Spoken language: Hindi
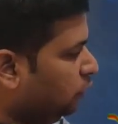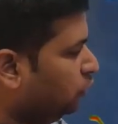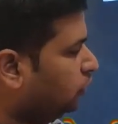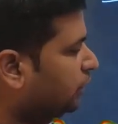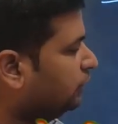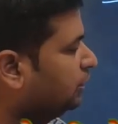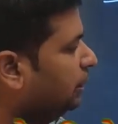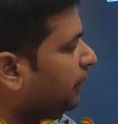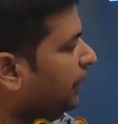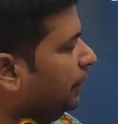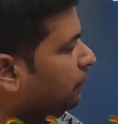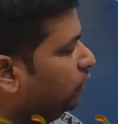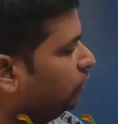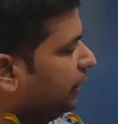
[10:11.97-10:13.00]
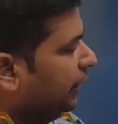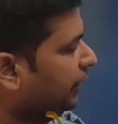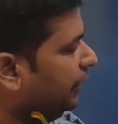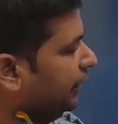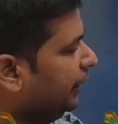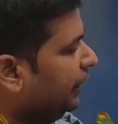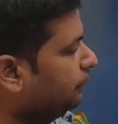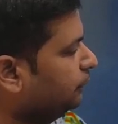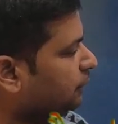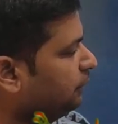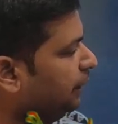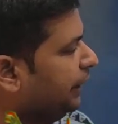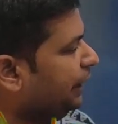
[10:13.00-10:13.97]
तो सबसे पहले हम लोग क्या करेंगे आप
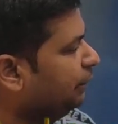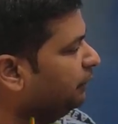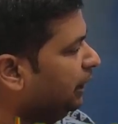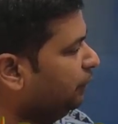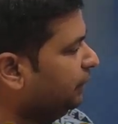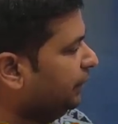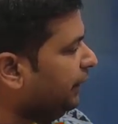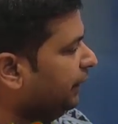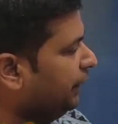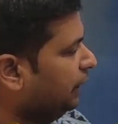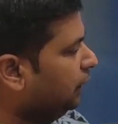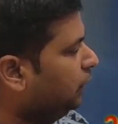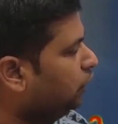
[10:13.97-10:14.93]
इसमें डायलिंग पैड में जाएंगे